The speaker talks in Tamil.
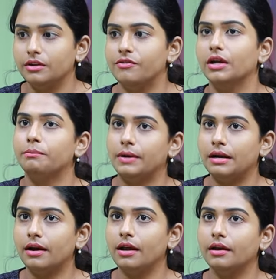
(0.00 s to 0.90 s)
இவங்க
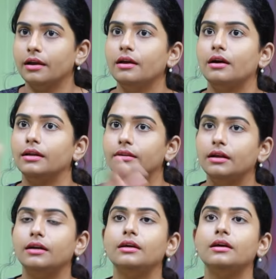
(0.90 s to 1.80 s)
பண்ணுறாங்க
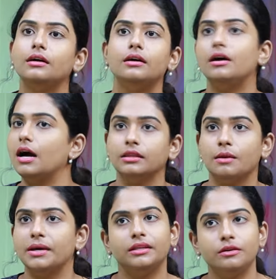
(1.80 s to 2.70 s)
அதனால
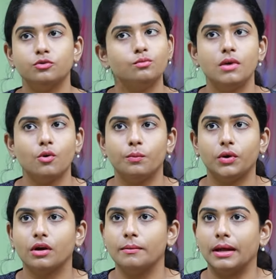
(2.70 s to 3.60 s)
அந்த மாதிரி சும்மா
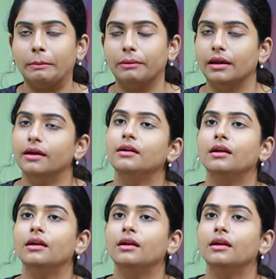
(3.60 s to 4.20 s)
கூப்பிட்ருக்க வாய்ப்பில்லை